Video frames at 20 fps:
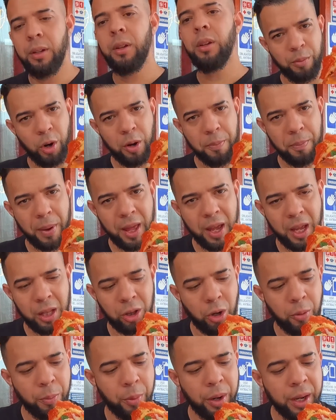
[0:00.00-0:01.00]
Voy para
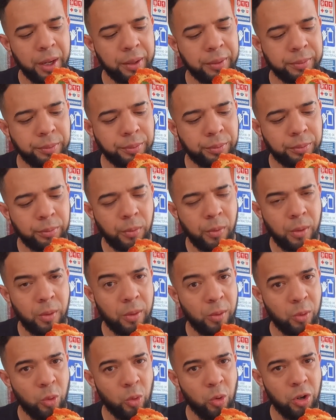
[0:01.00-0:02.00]
adentro, pues.
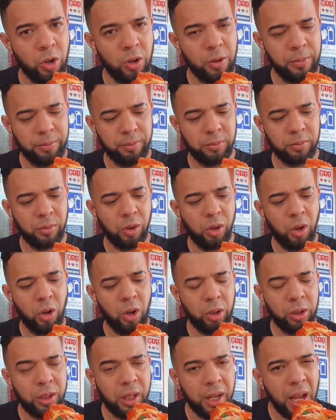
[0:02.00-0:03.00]
Uno,
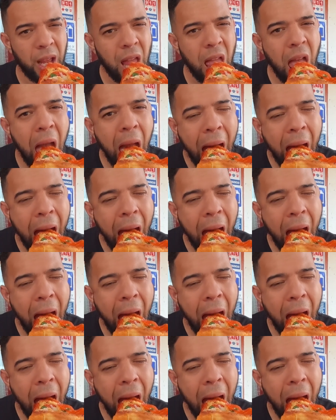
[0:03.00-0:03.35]
dos, tres.